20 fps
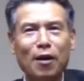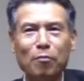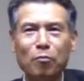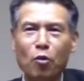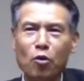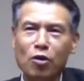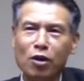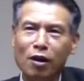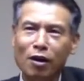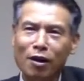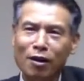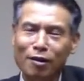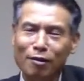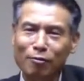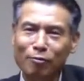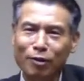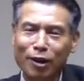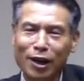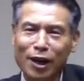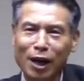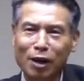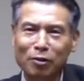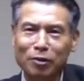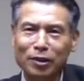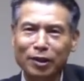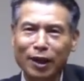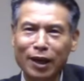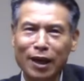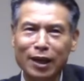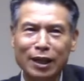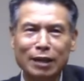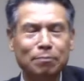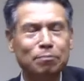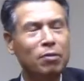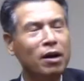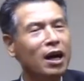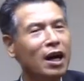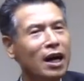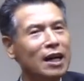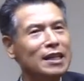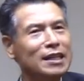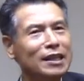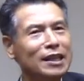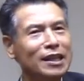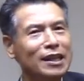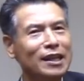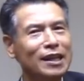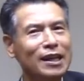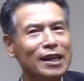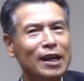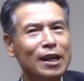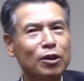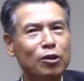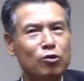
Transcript: 뭔가 우리 가운데 급박한 일,